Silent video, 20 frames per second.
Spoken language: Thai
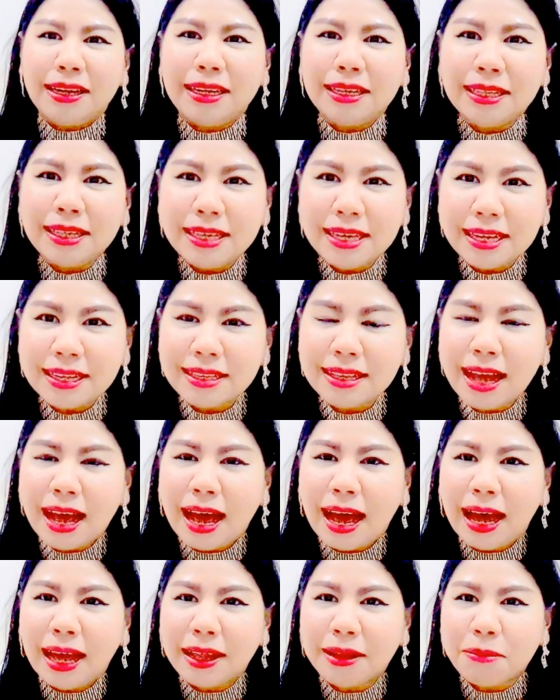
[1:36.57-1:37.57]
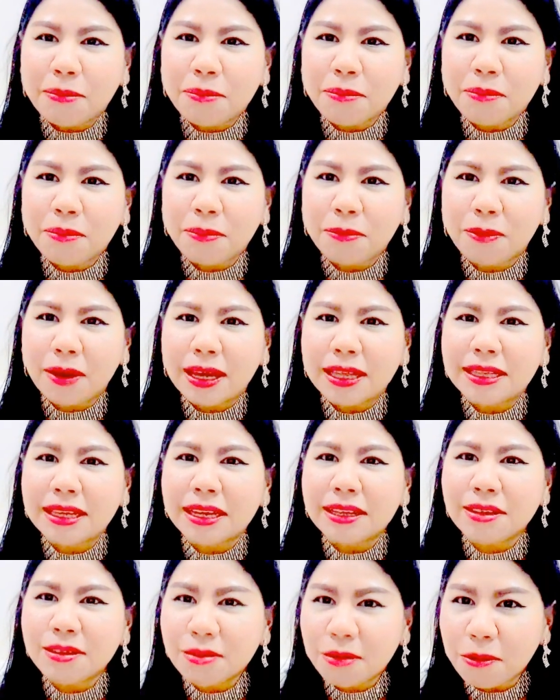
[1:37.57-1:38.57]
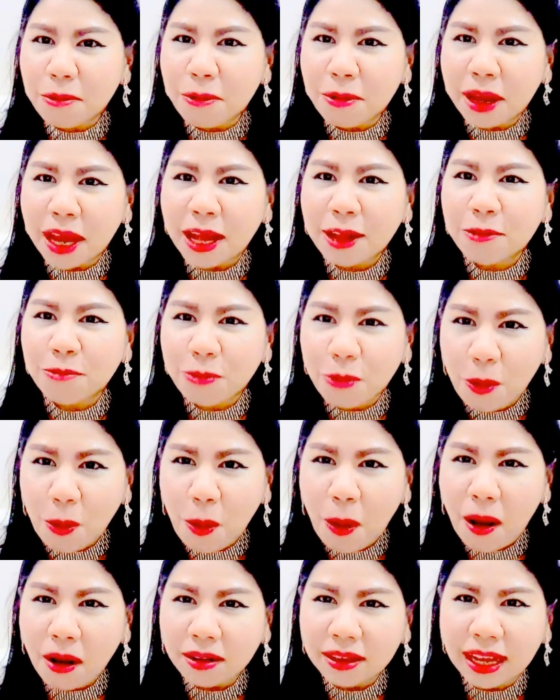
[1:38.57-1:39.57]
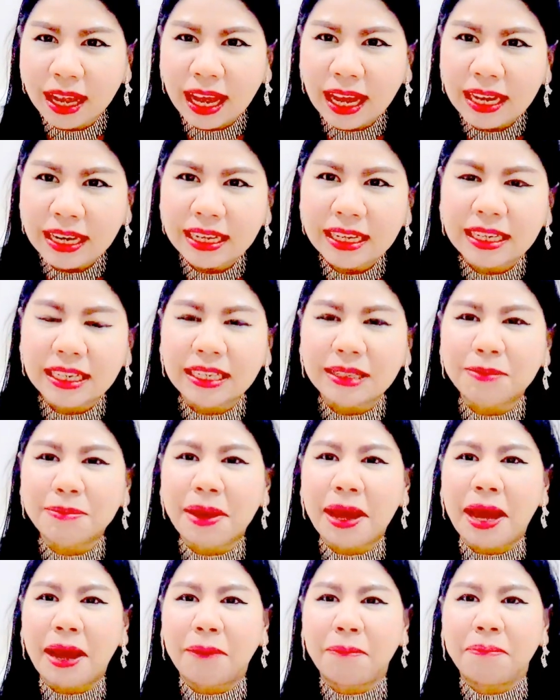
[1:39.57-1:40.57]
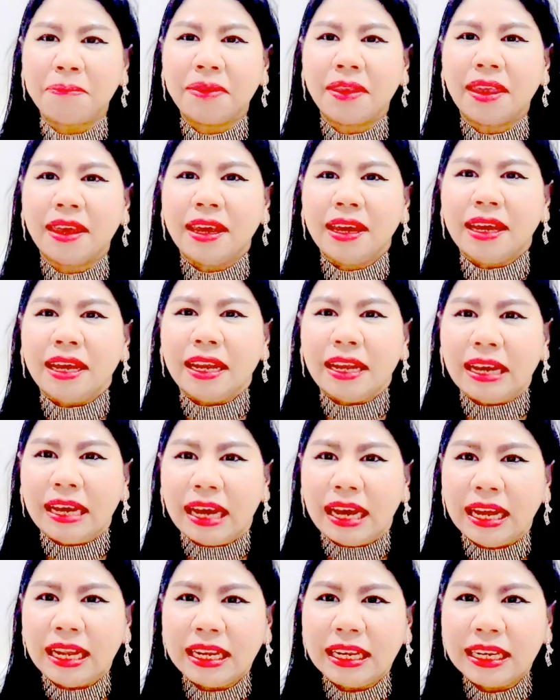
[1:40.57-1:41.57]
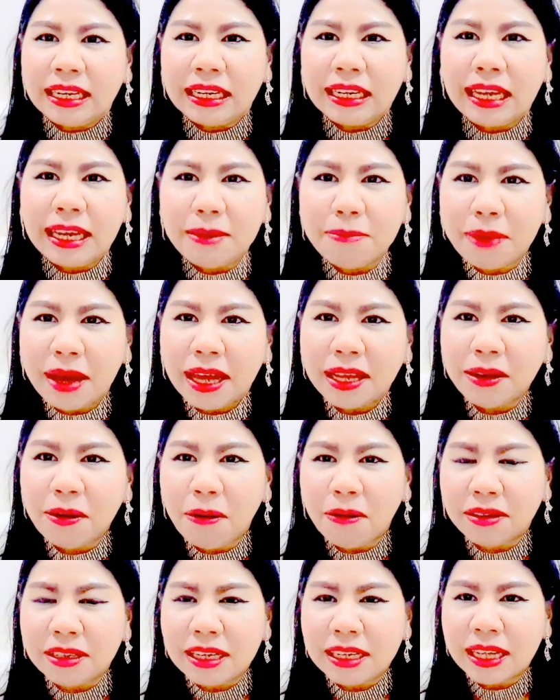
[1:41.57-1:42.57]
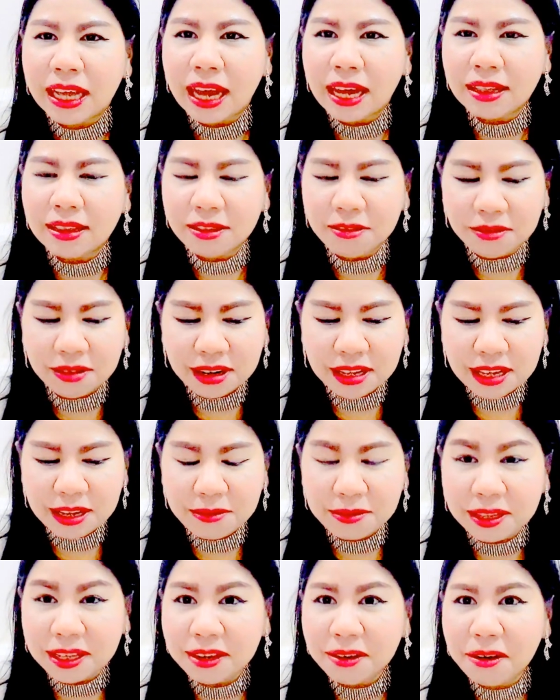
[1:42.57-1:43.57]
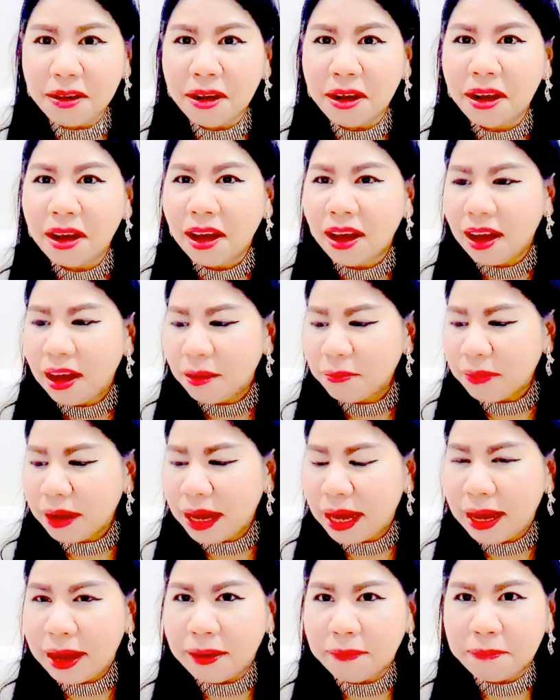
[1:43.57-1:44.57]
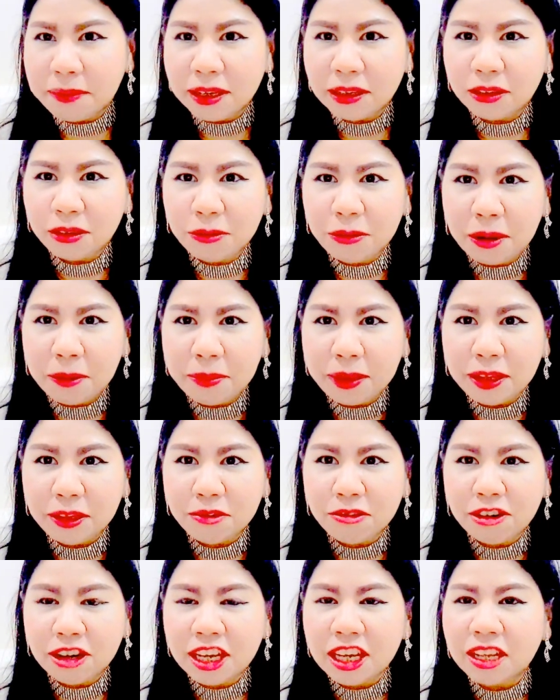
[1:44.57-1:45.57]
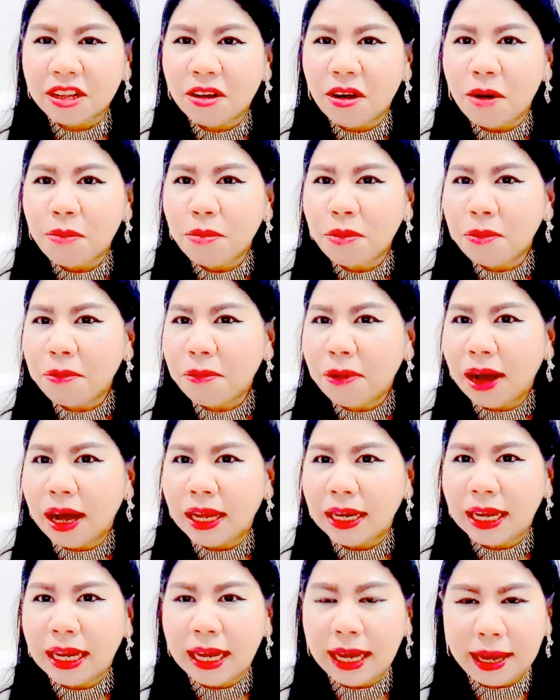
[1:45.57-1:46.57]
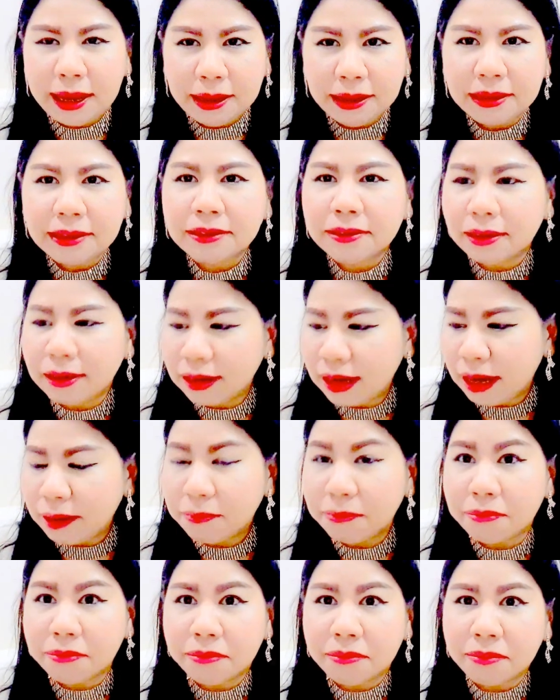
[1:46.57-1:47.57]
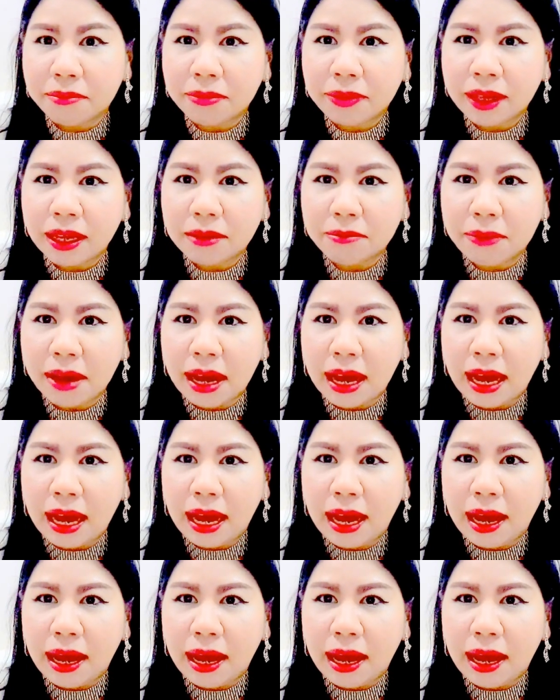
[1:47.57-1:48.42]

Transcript: นิตยสารแฟชั่นโชว์แคทวอล์กนะคะ เดินแบบ นะคะ ในแบรนด์ของนีน่าจิวเวลรี่วันนี้ก็มาเปิดตัวเป็นธุรกิจครอบครัวนะคะ ก็ทำกันมา